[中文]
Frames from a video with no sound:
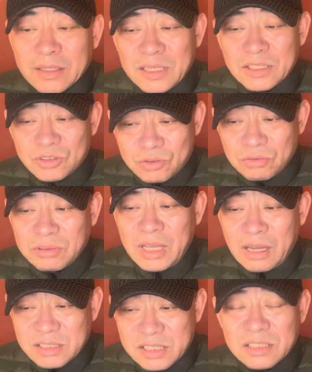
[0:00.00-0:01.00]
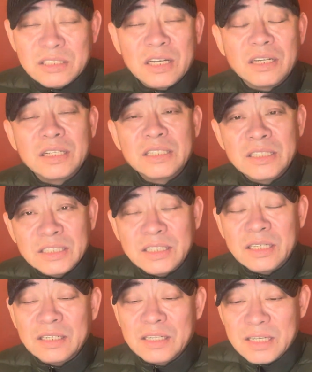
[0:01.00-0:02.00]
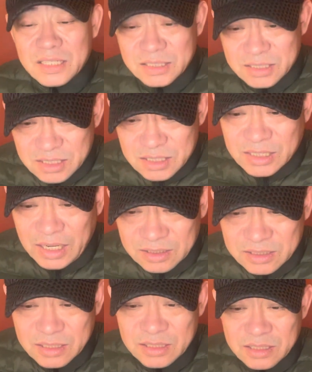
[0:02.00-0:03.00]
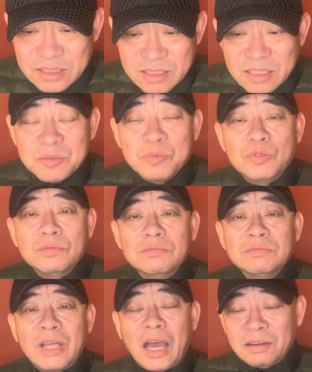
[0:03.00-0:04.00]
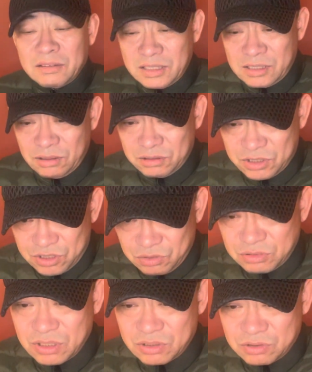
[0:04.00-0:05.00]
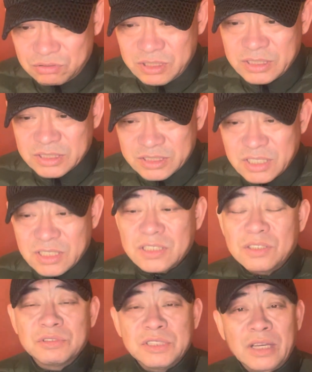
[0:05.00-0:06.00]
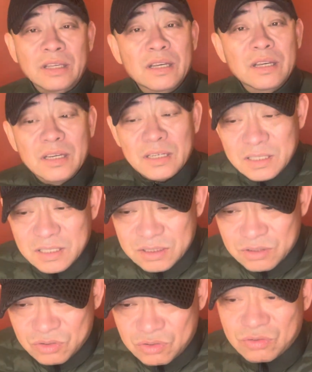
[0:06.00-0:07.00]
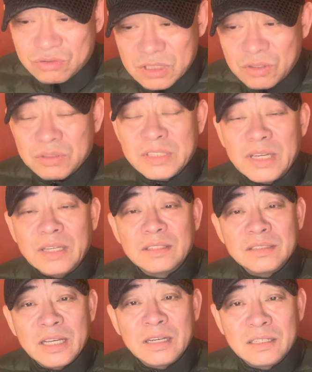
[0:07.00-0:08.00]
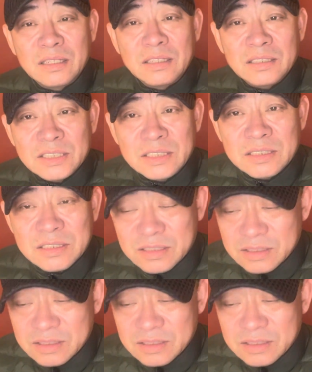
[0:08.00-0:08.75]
在中央形成了一个资产阶级司令部，它有一条修正主义的政治路线和组织路线，在各省市